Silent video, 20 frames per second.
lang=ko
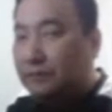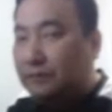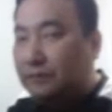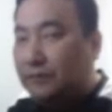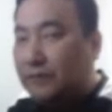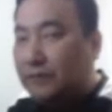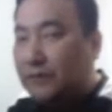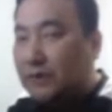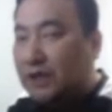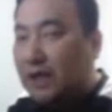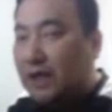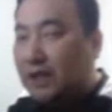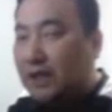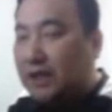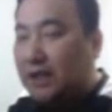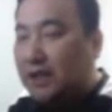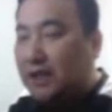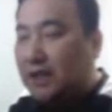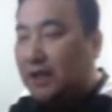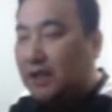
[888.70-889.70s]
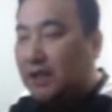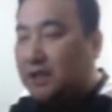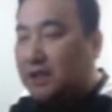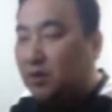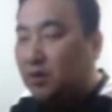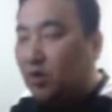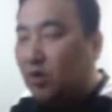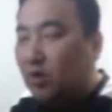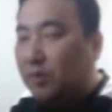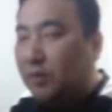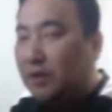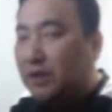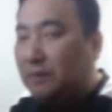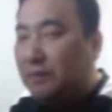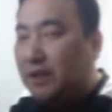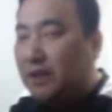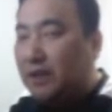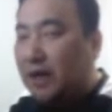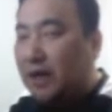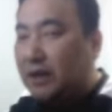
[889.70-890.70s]
자,
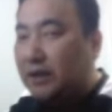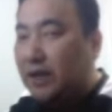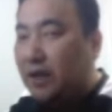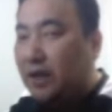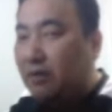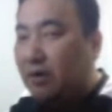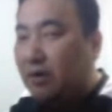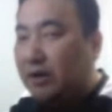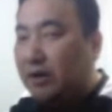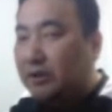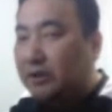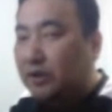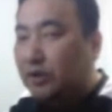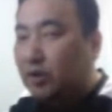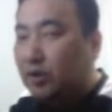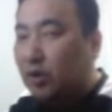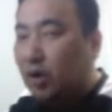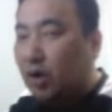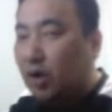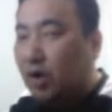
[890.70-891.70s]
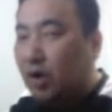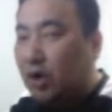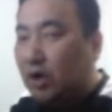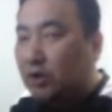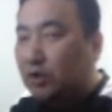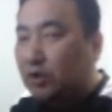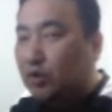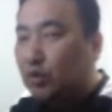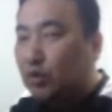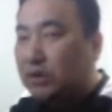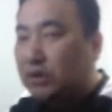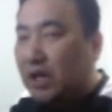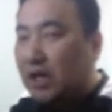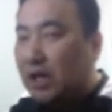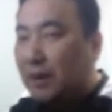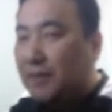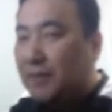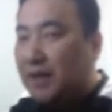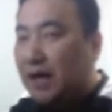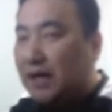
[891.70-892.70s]
2-5번입니다. 대화를 듣고 두
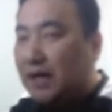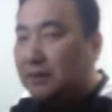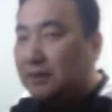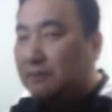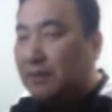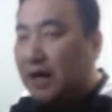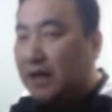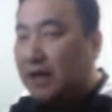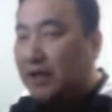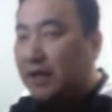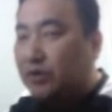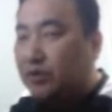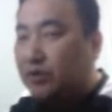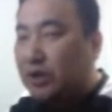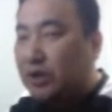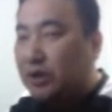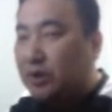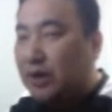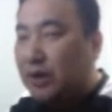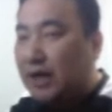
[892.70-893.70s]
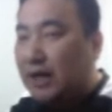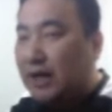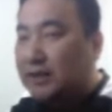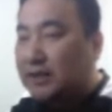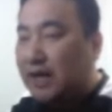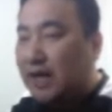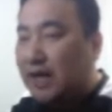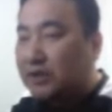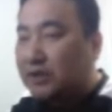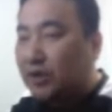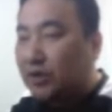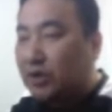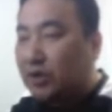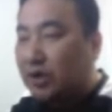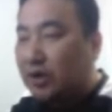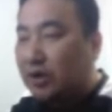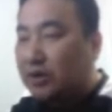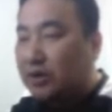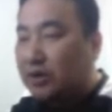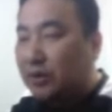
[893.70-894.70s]
사람이 하는 말의 주제로 가장 적절한
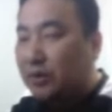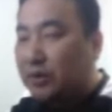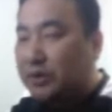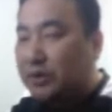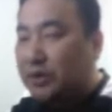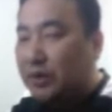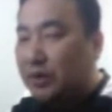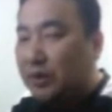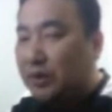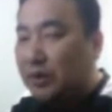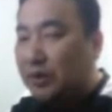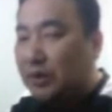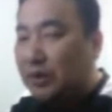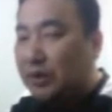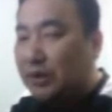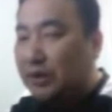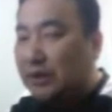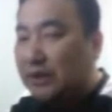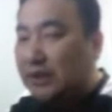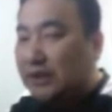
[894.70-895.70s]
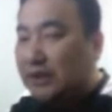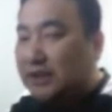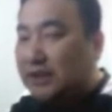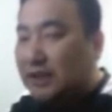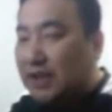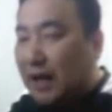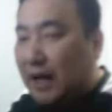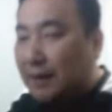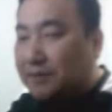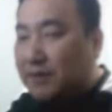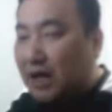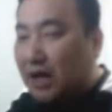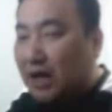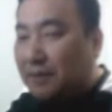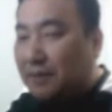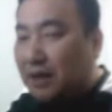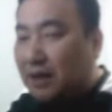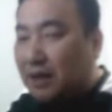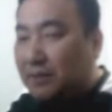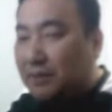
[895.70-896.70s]
것을 고르시오. 자, 남자가
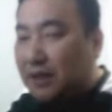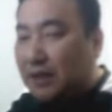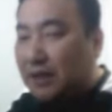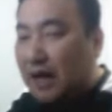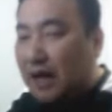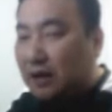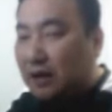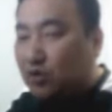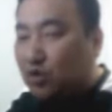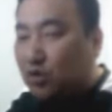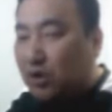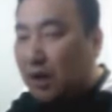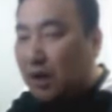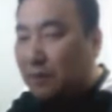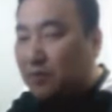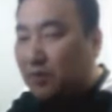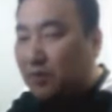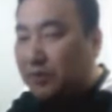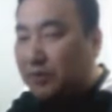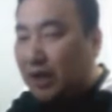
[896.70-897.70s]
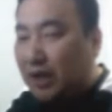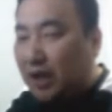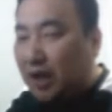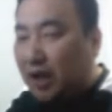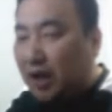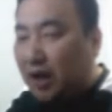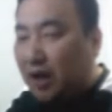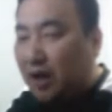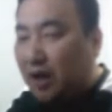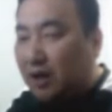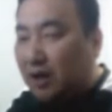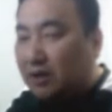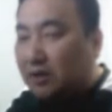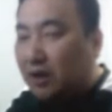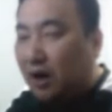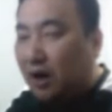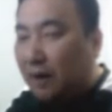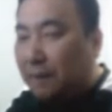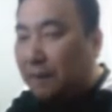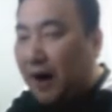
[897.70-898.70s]
말합니다. 중간 부분에
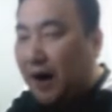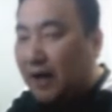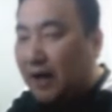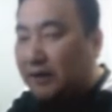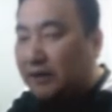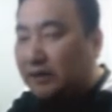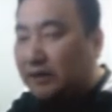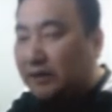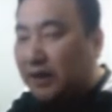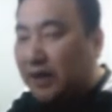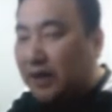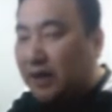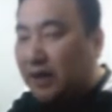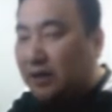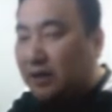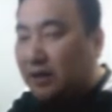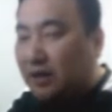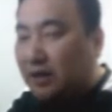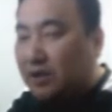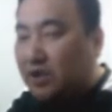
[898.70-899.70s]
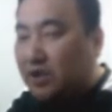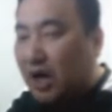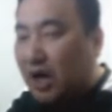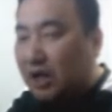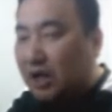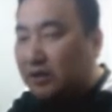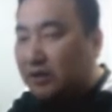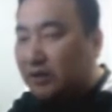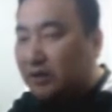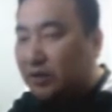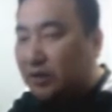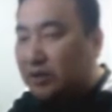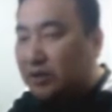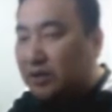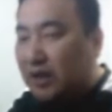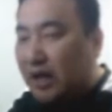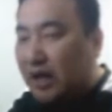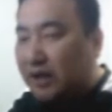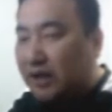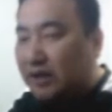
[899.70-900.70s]
The part in the chart looks
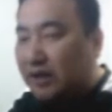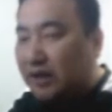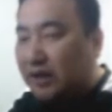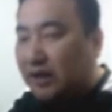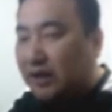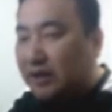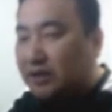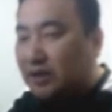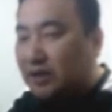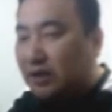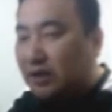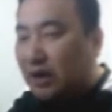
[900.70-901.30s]
like it's around